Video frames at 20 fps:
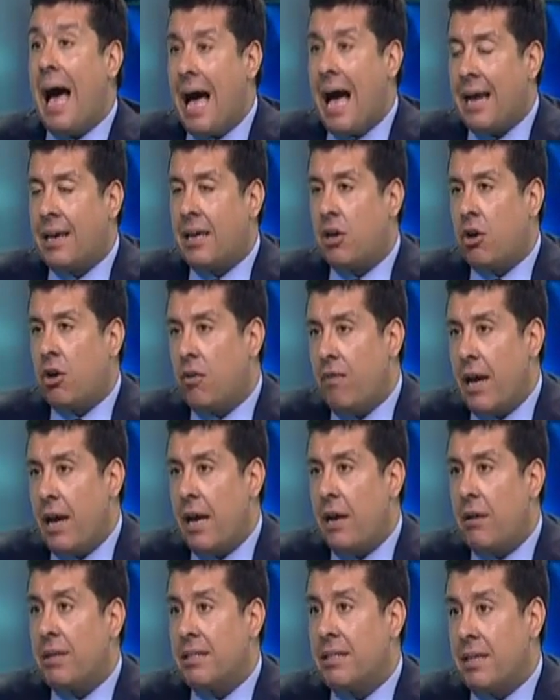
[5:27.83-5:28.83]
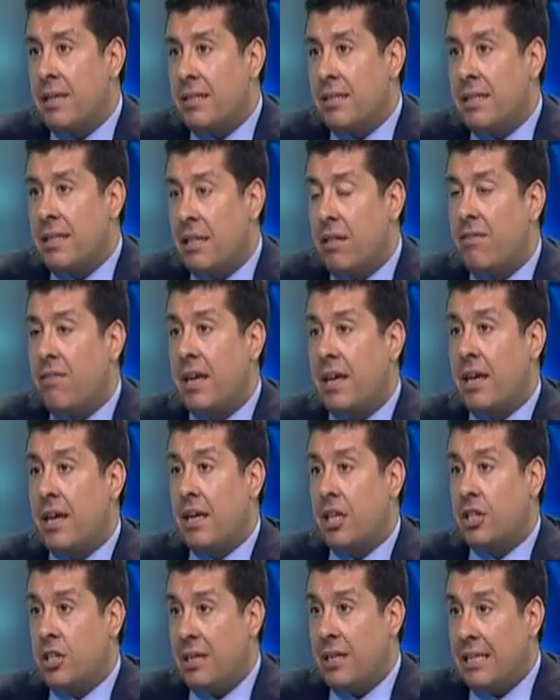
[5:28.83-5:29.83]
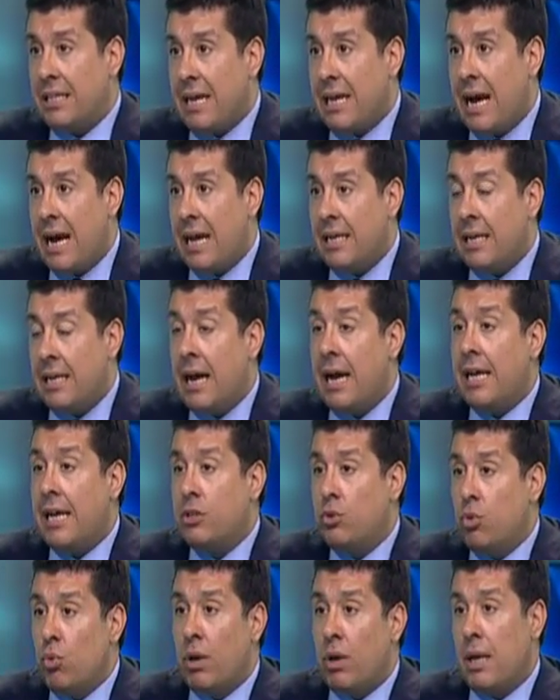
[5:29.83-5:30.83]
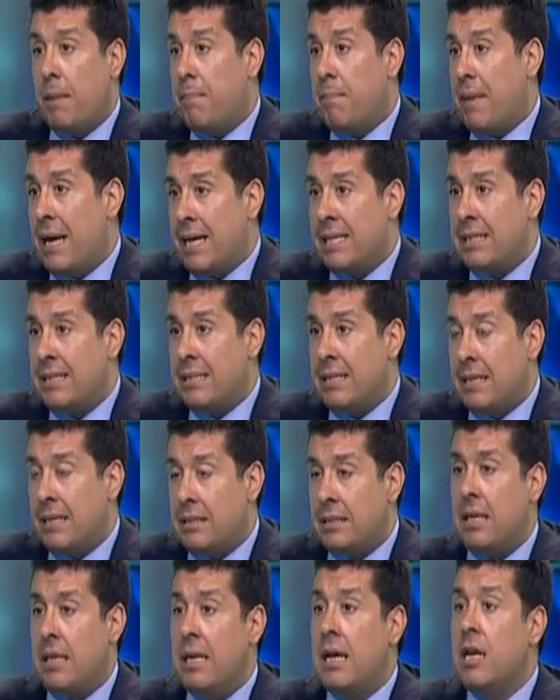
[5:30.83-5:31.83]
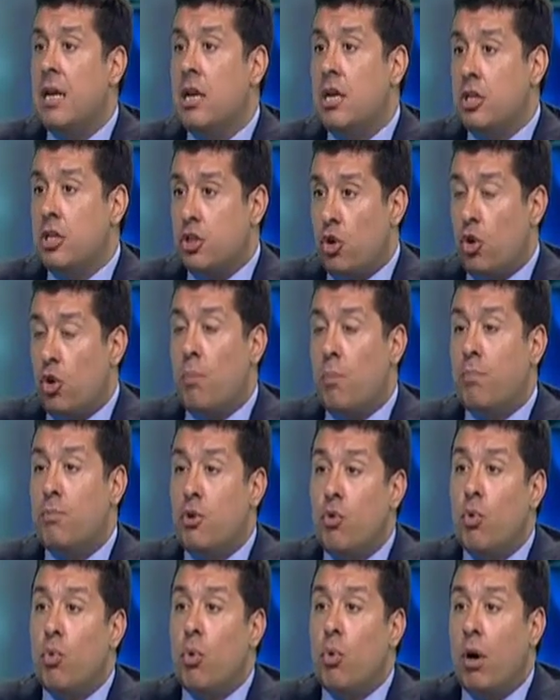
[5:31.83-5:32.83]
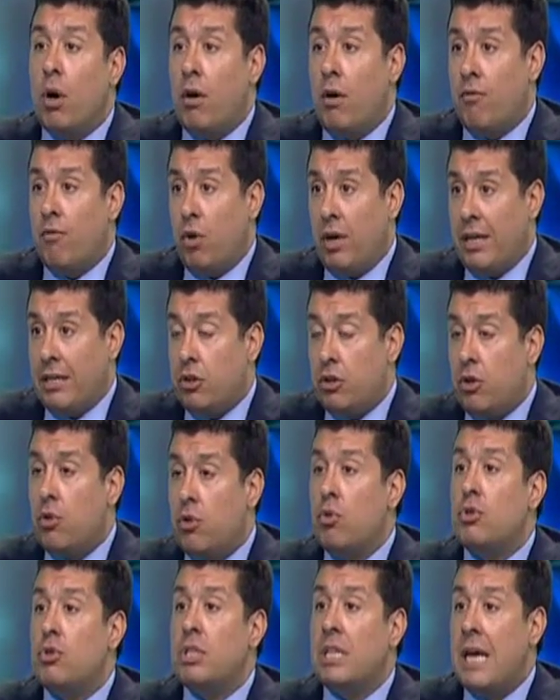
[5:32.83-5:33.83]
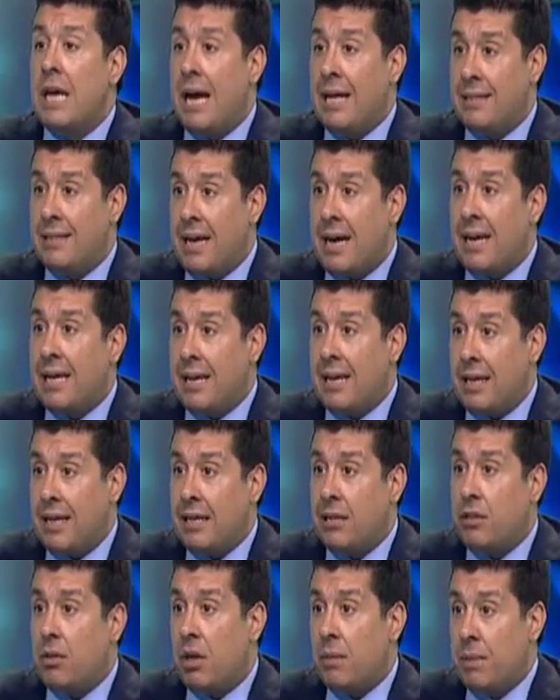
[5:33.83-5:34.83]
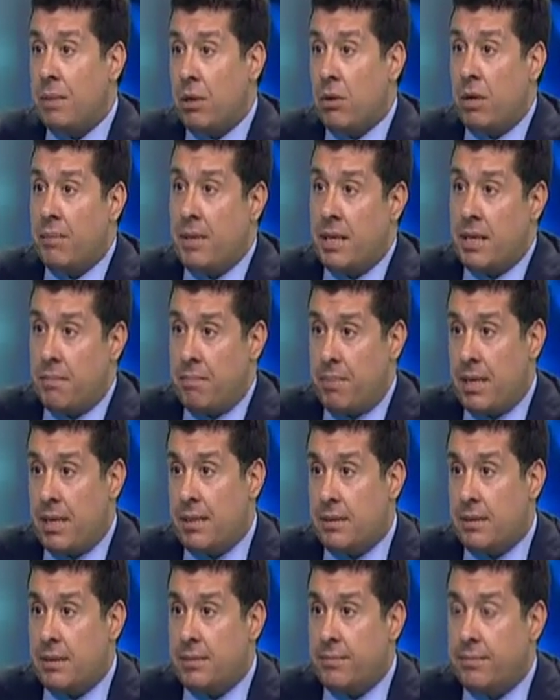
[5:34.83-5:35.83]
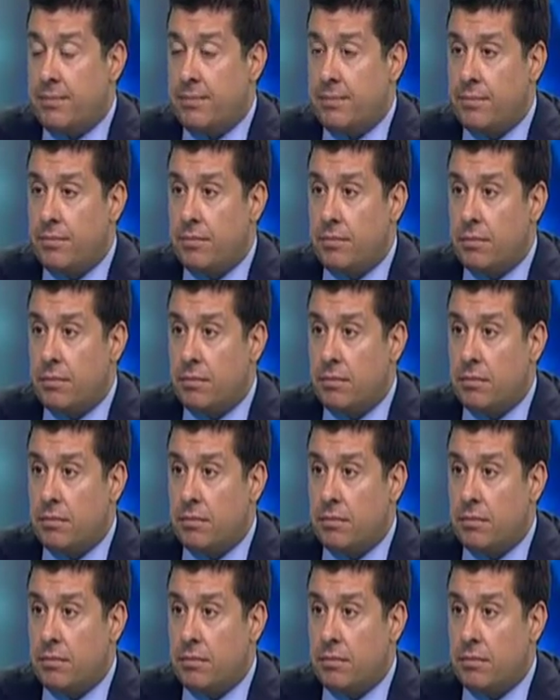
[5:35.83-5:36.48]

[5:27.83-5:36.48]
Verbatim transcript: anche il governo è interessato a far crescere l'Italia e dunque le banche stesse sono più volenterosi a dare credito alle piccole e medie imprese. Piccole